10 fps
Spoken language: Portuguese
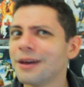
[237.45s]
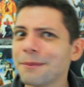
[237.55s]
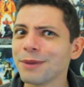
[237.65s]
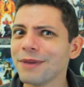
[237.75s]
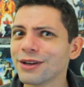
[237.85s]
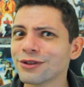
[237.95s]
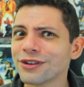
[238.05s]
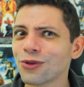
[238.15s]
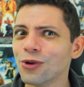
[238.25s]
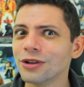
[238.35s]
primeiros
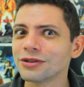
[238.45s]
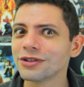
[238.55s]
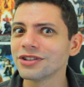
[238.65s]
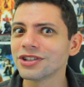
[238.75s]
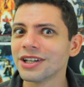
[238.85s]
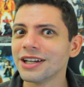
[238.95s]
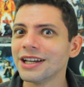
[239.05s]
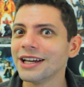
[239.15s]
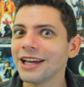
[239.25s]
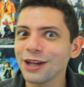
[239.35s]
encontros
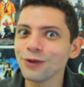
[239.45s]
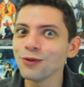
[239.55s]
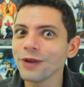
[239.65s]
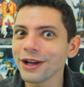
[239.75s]
em um